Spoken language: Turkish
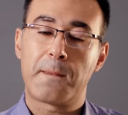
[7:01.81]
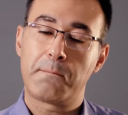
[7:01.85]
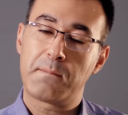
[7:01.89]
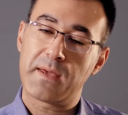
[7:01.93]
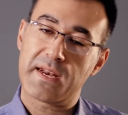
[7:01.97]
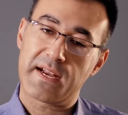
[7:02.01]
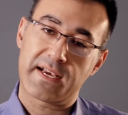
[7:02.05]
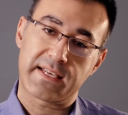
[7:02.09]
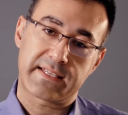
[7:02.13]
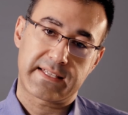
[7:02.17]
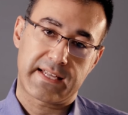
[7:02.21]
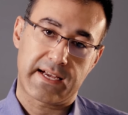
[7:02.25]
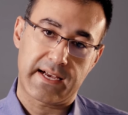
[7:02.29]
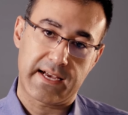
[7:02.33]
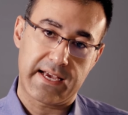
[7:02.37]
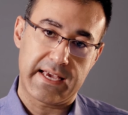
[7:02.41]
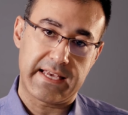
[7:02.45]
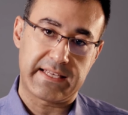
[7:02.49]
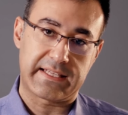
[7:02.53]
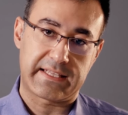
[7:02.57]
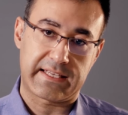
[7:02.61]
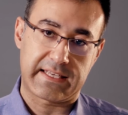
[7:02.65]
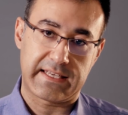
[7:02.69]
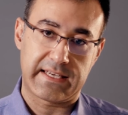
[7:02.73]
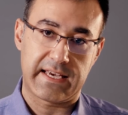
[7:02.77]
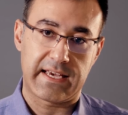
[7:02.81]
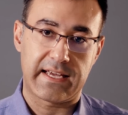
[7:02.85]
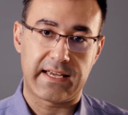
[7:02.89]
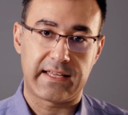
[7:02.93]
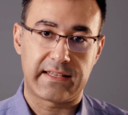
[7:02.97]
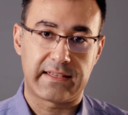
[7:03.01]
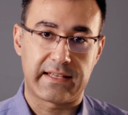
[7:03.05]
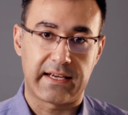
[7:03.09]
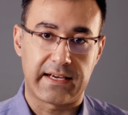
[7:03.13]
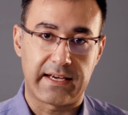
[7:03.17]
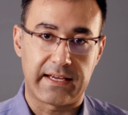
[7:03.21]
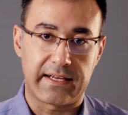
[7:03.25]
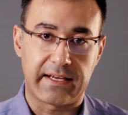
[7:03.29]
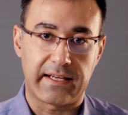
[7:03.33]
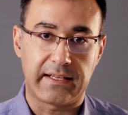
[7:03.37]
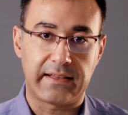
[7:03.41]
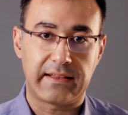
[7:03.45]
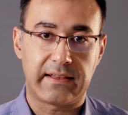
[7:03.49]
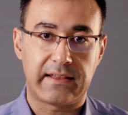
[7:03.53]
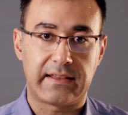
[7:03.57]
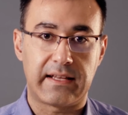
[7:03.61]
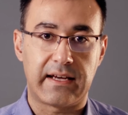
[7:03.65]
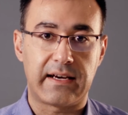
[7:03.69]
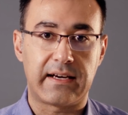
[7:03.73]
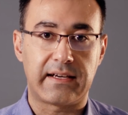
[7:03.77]
biraz daha eskiye dayanan
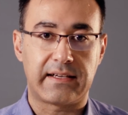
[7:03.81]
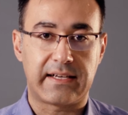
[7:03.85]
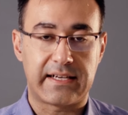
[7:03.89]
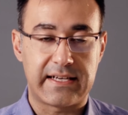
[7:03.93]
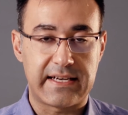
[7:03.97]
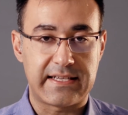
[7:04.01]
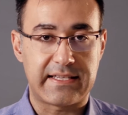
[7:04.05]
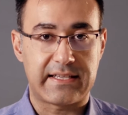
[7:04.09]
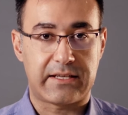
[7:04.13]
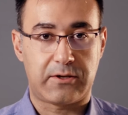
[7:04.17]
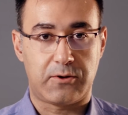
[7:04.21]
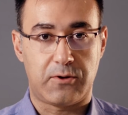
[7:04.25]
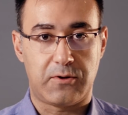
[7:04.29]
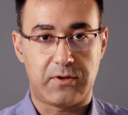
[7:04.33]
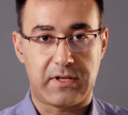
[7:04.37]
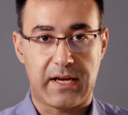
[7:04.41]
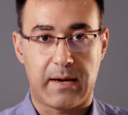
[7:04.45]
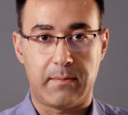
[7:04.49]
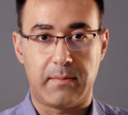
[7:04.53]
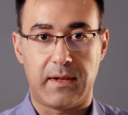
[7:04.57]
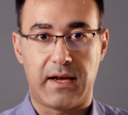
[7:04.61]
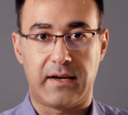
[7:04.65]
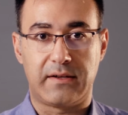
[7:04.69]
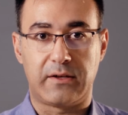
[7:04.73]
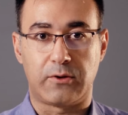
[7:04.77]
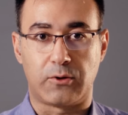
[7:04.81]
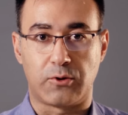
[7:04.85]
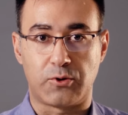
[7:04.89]
daha klasik yöntemlerden